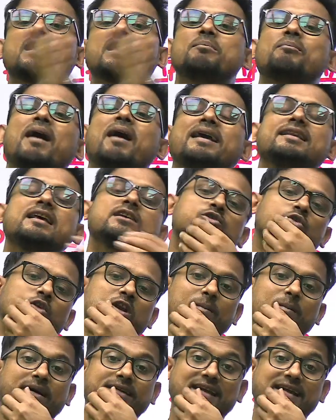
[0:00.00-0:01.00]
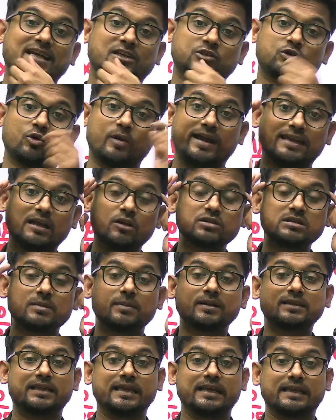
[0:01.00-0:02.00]
থেকে মাইনাস করে বাই একশো এটা হচ্ছে
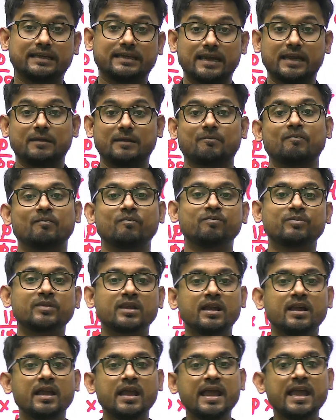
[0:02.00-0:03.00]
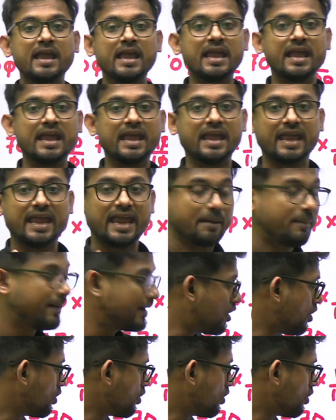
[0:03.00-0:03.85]
আমার থিঙ্কিং এবার